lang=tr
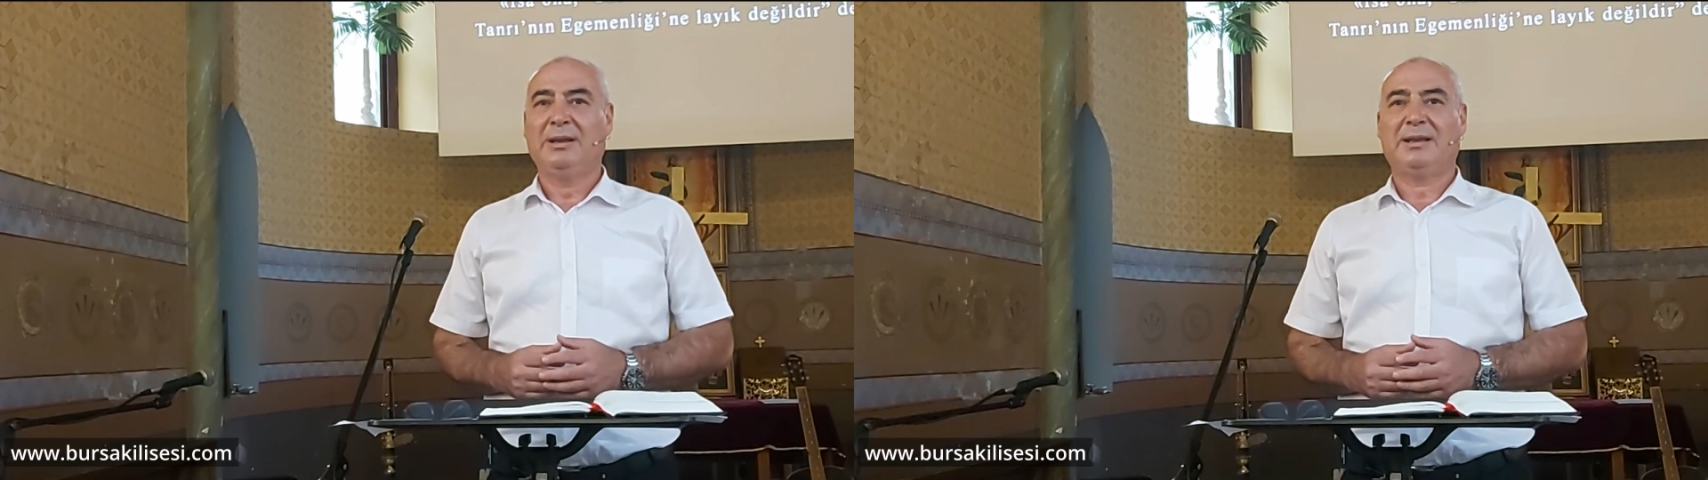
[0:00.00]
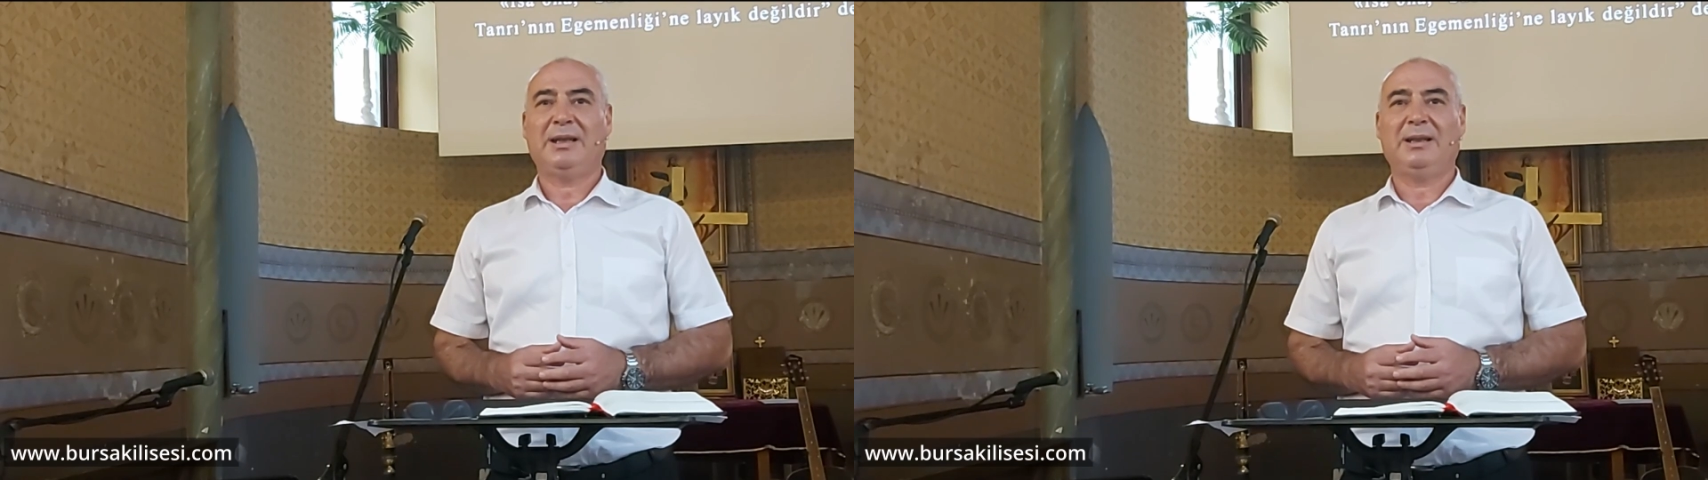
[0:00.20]

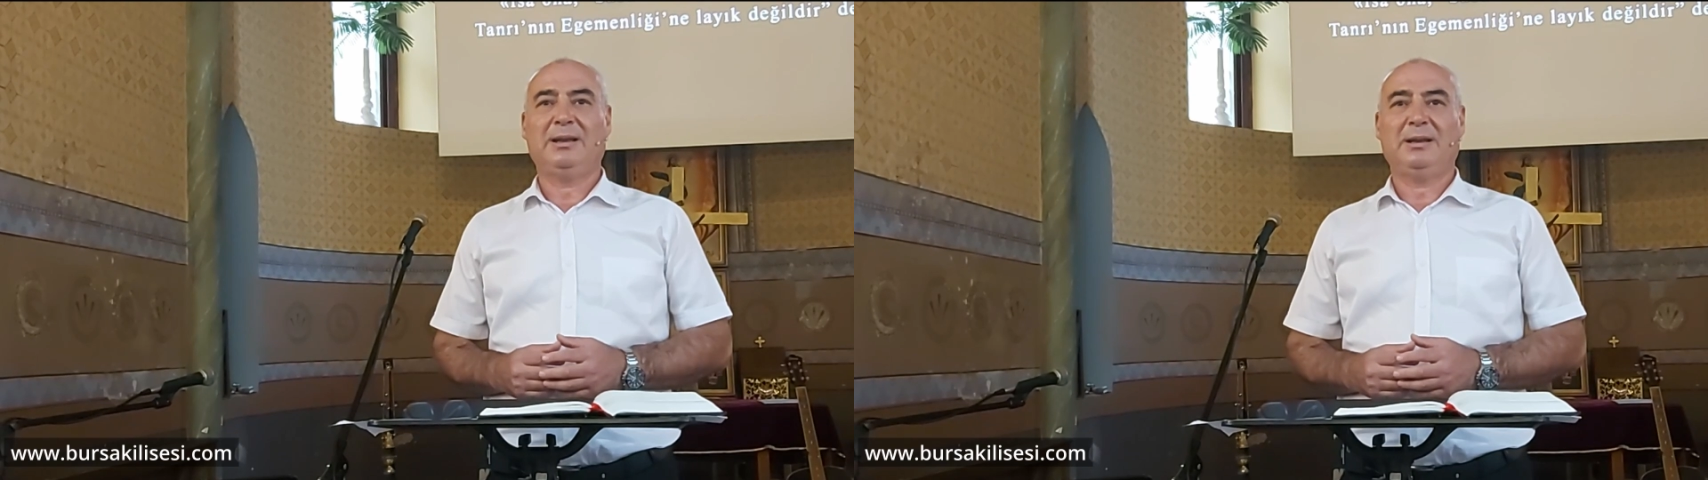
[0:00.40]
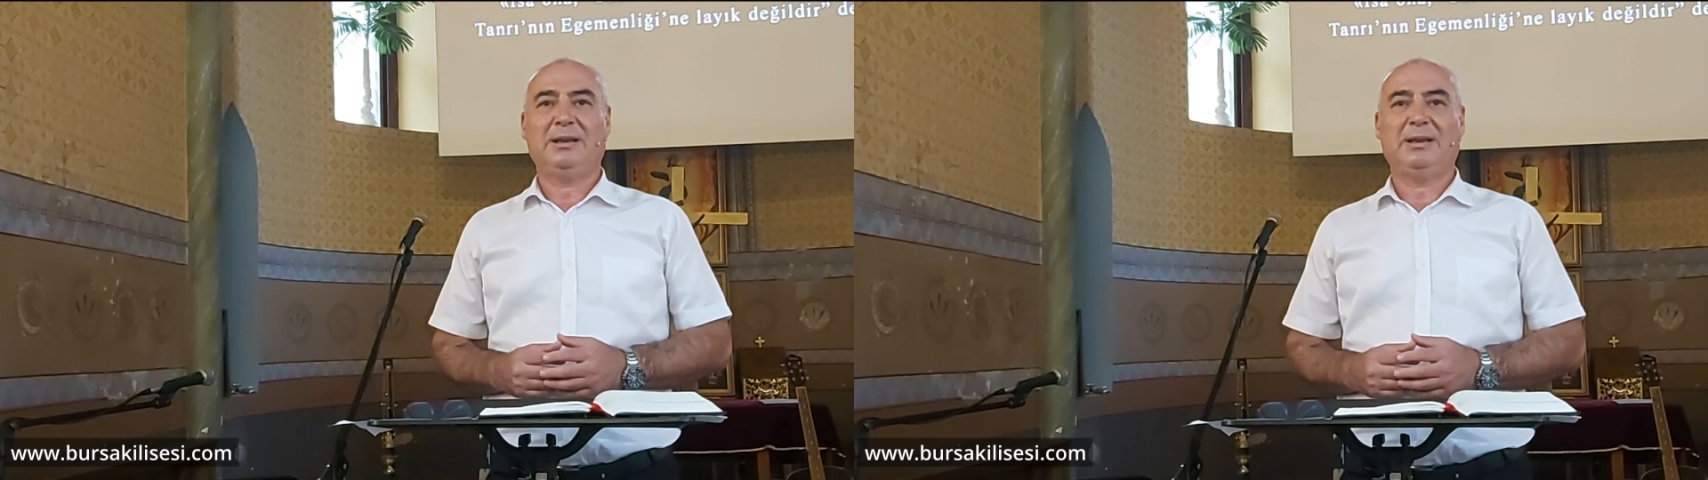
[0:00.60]

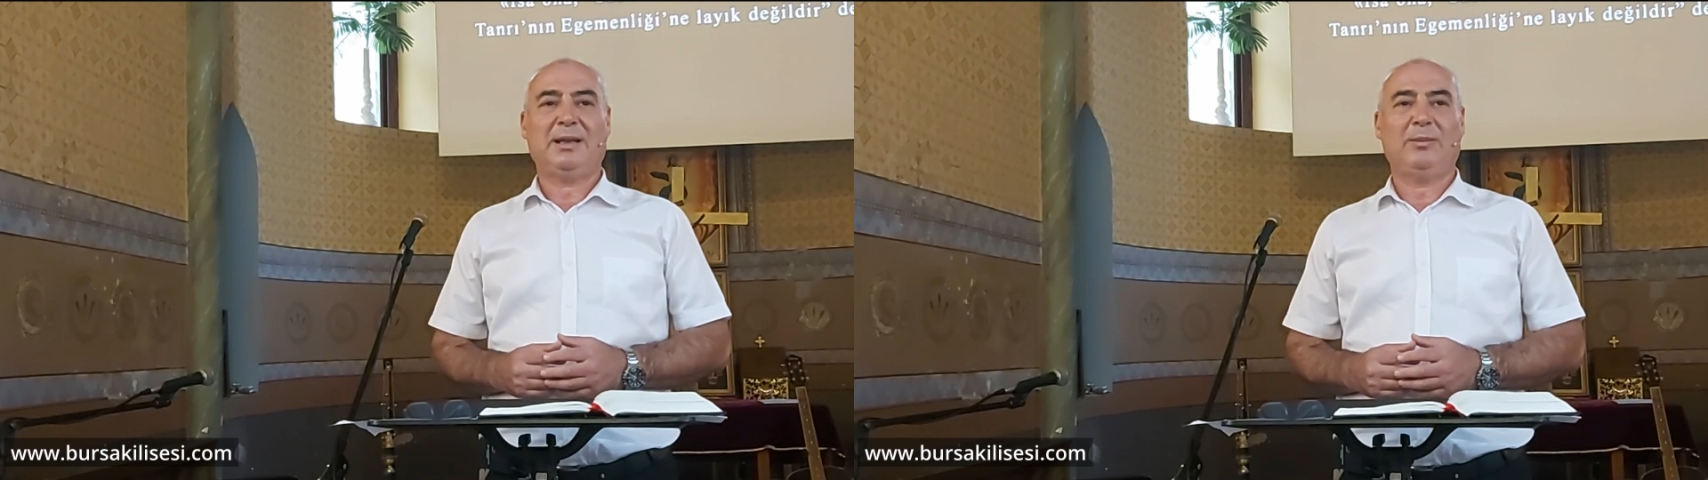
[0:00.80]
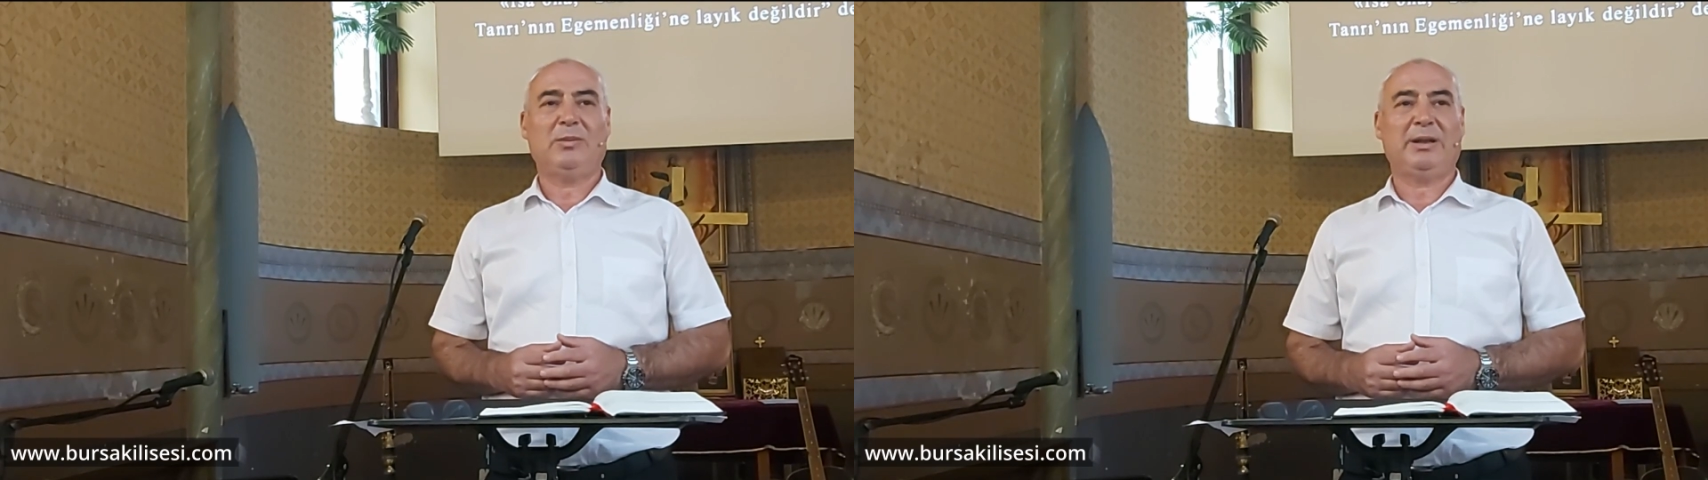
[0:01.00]
senin
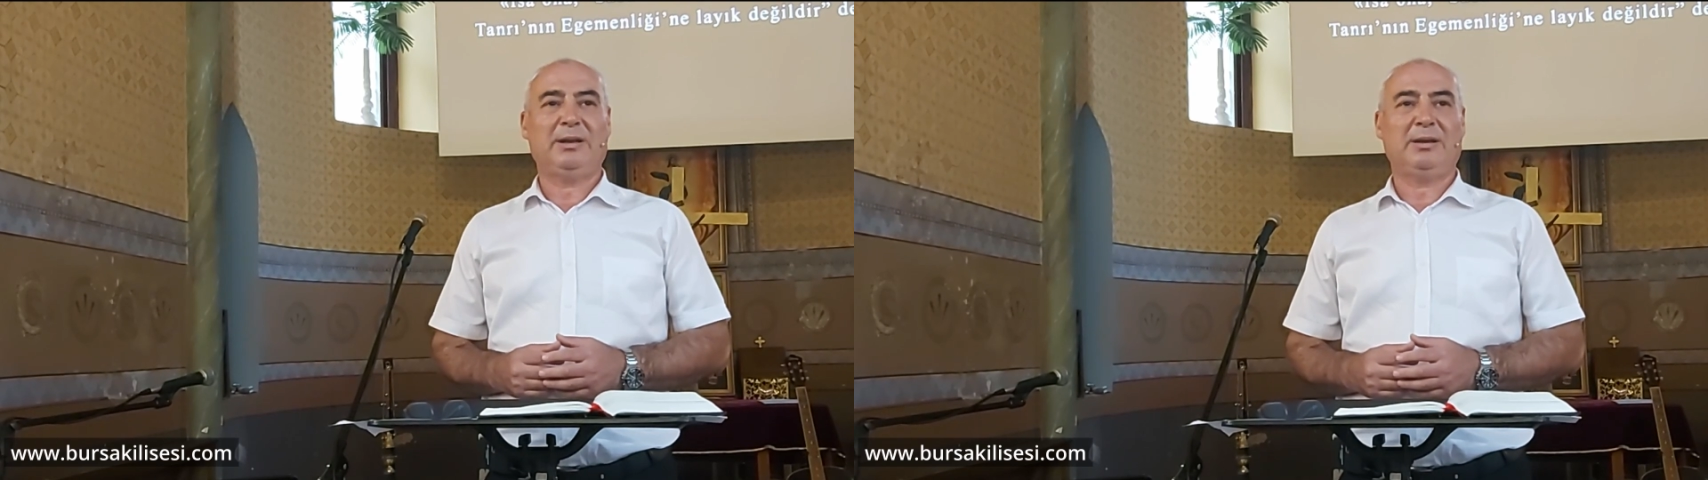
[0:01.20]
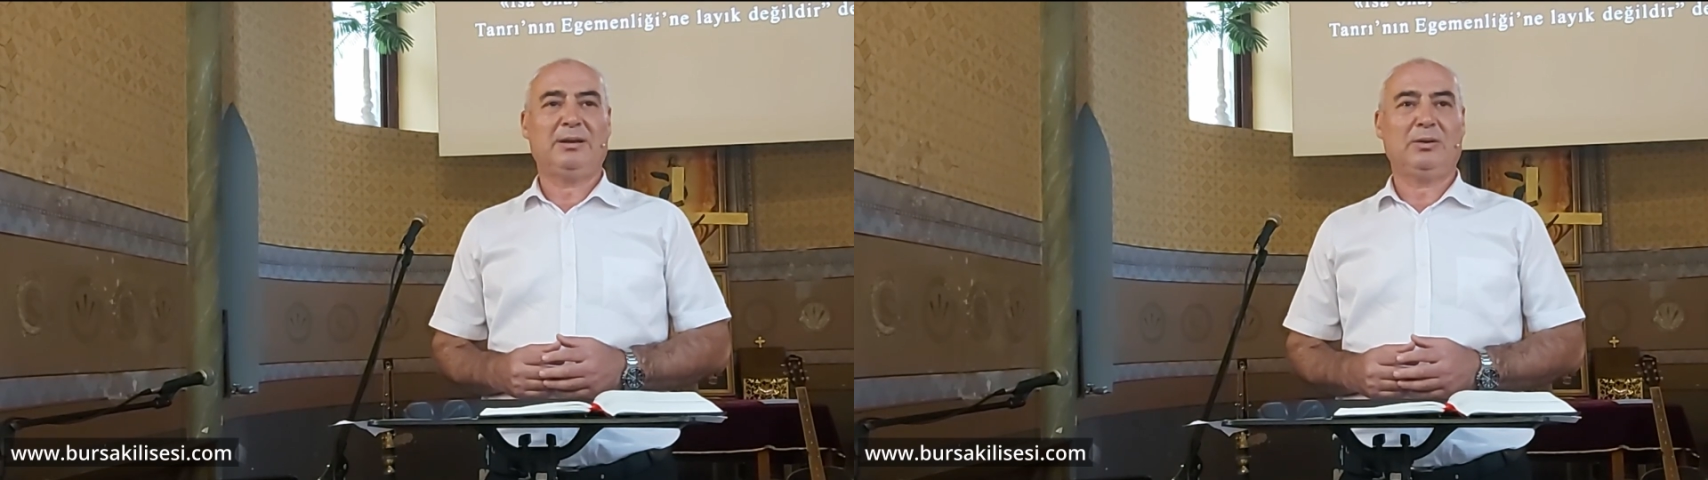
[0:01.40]

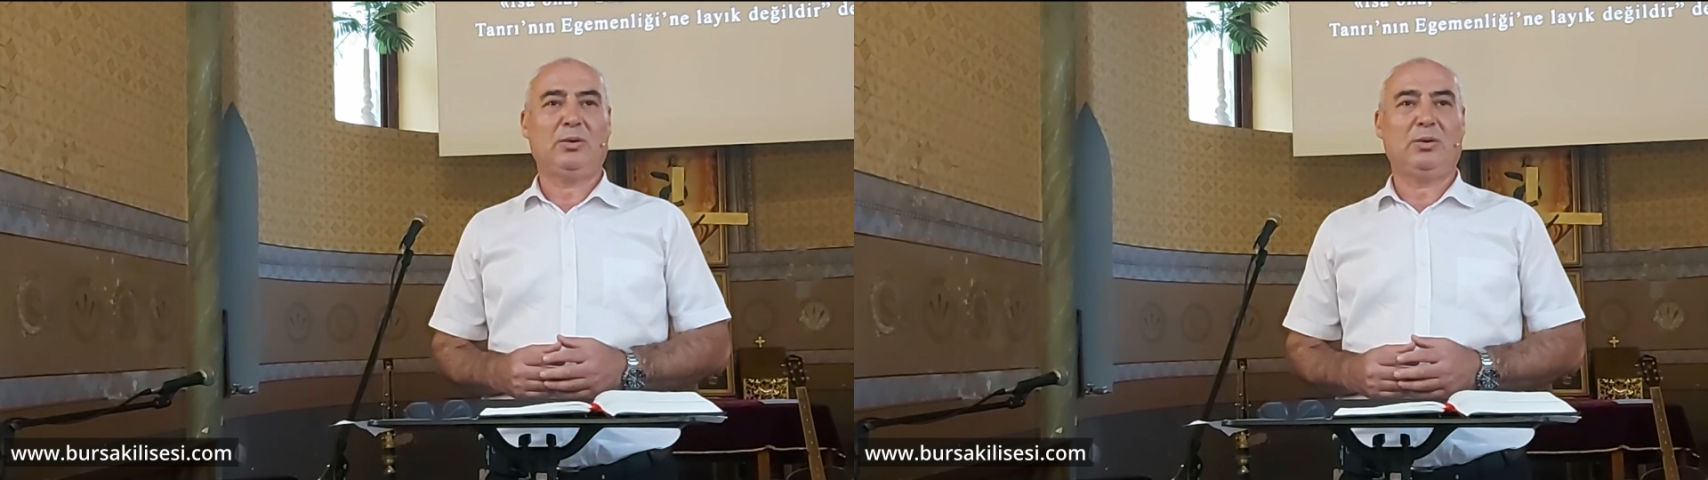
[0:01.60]
istemlerin